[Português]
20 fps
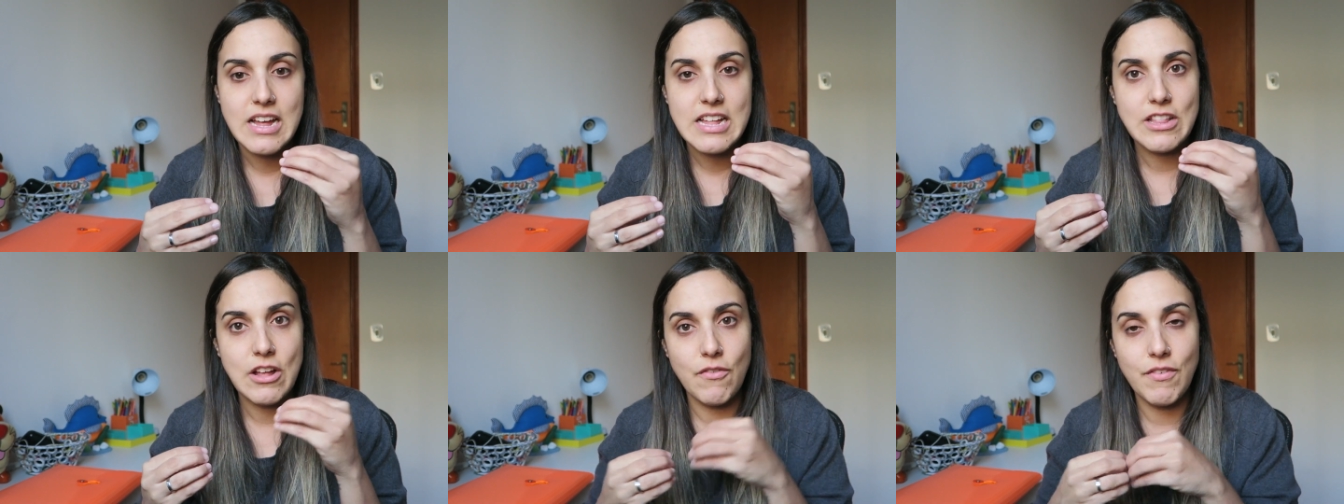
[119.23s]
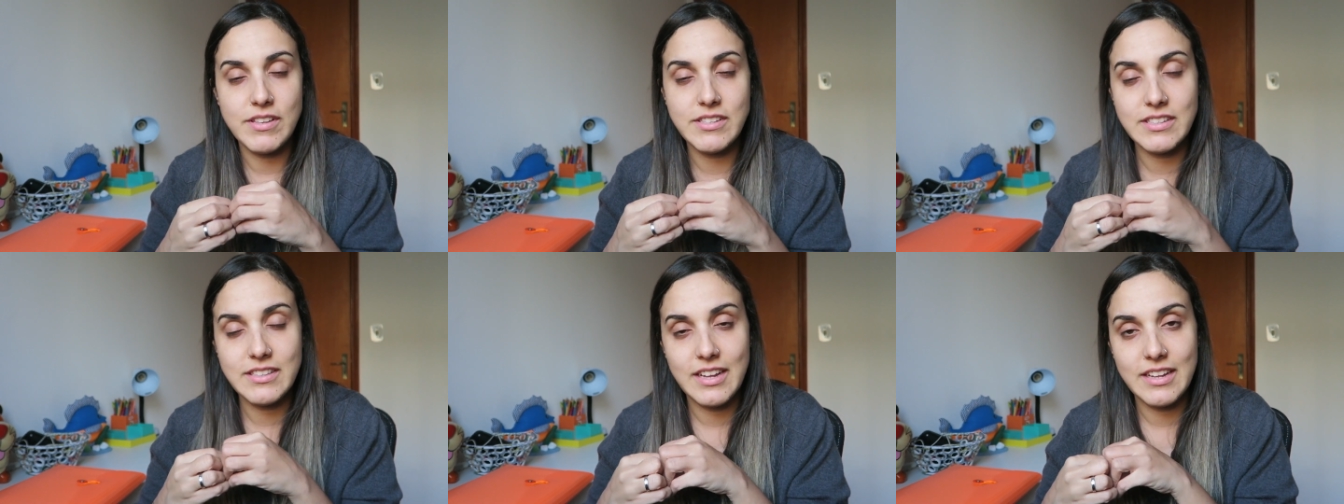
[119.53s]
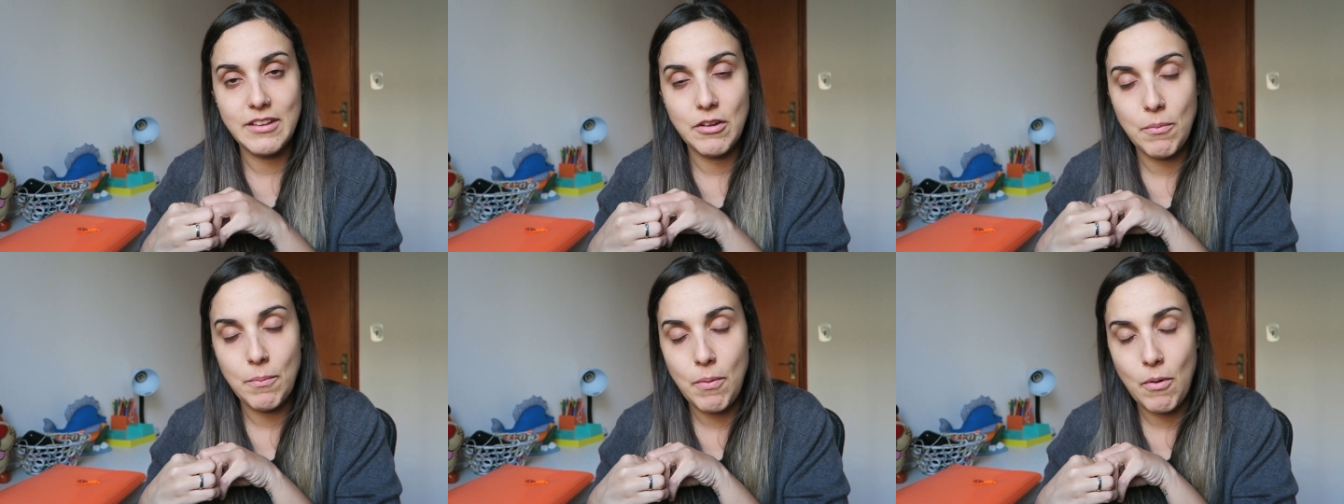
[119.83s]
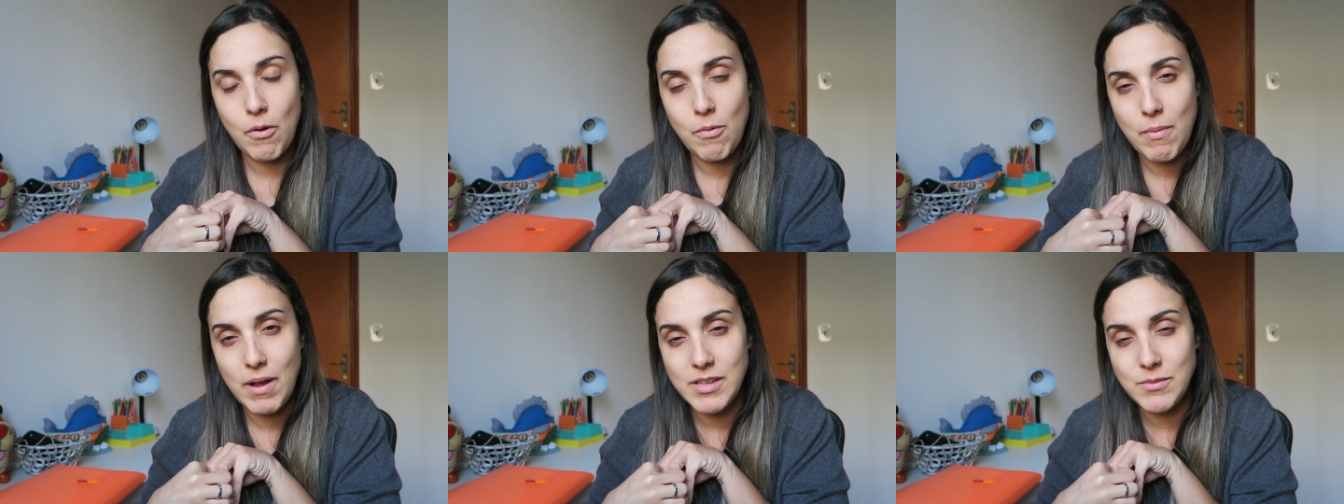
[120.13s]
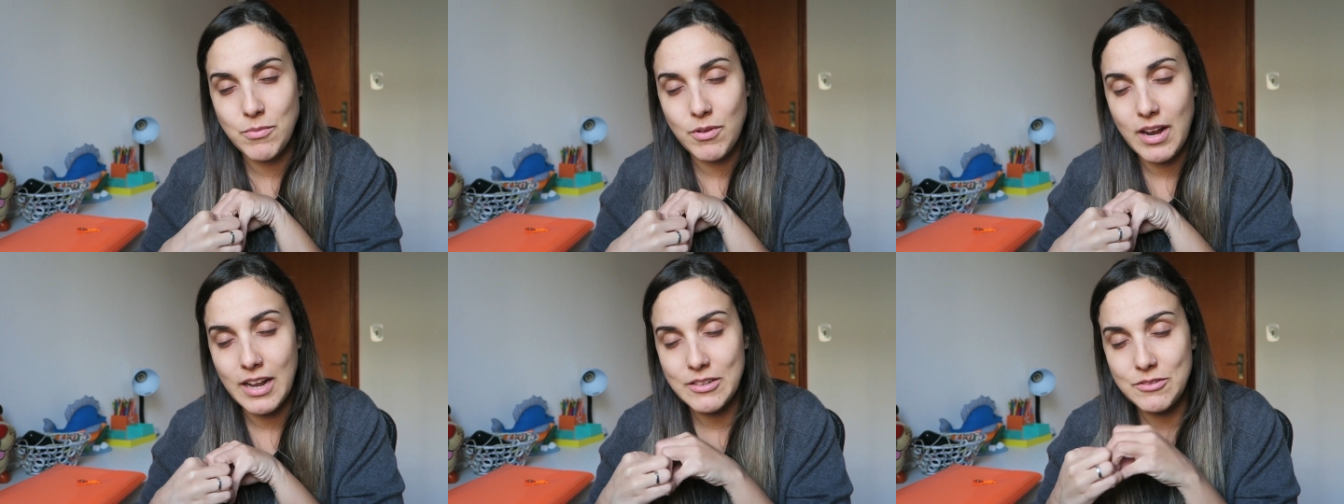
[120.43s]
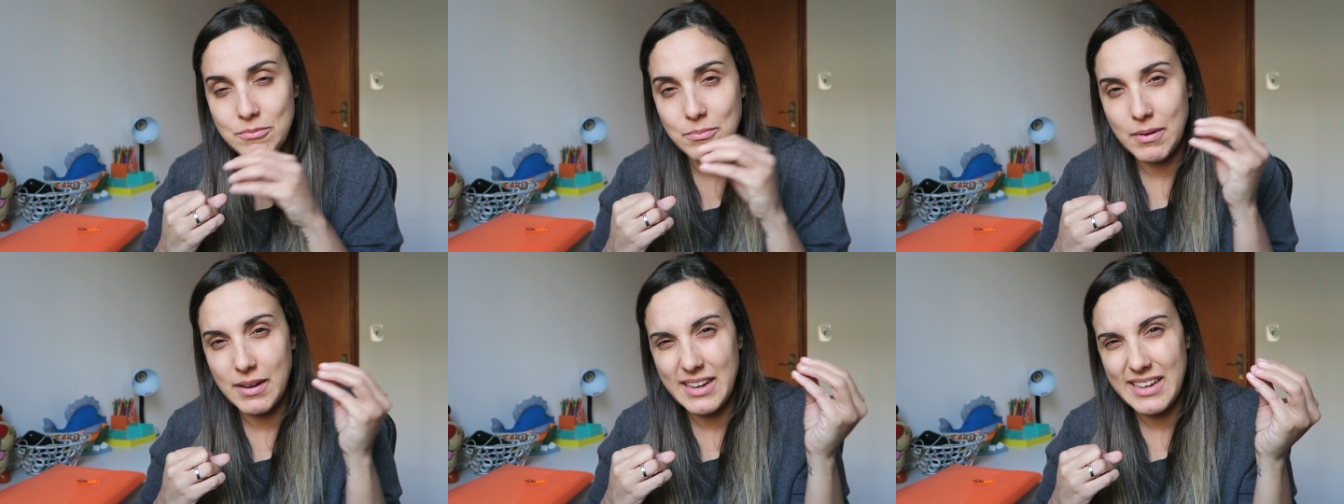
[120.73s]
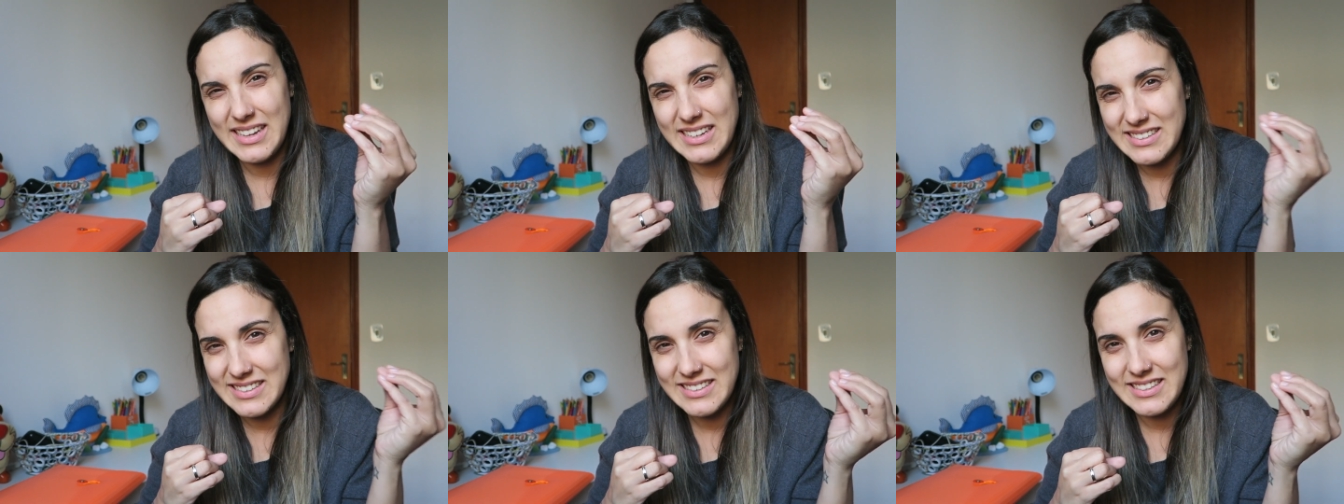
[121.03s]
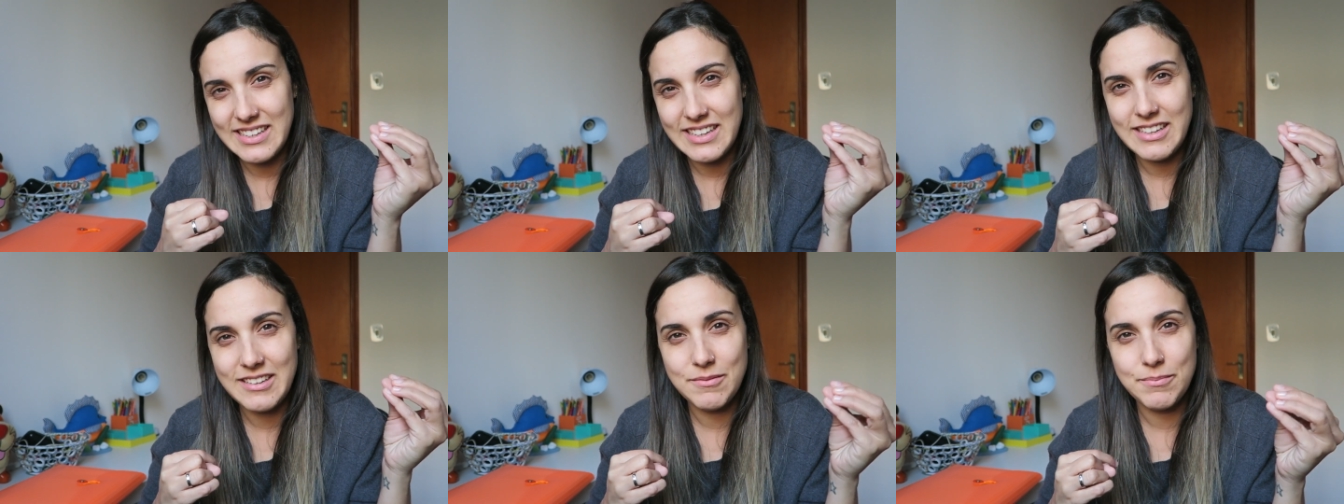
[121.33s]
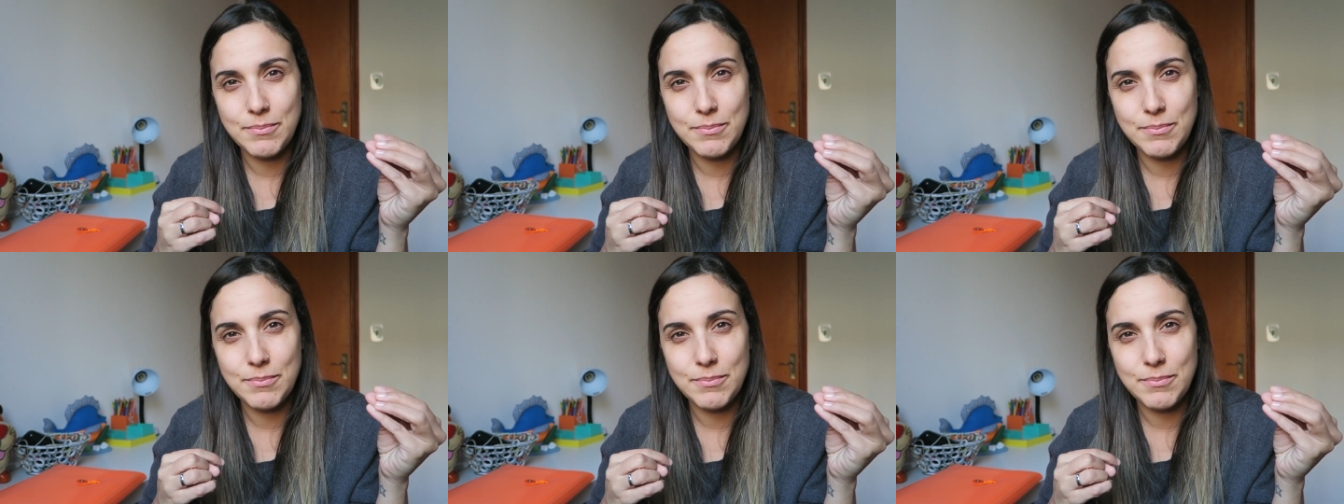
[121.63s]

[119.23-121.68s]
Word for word: Talvez entender um pouco mais meu lado mãe, assim,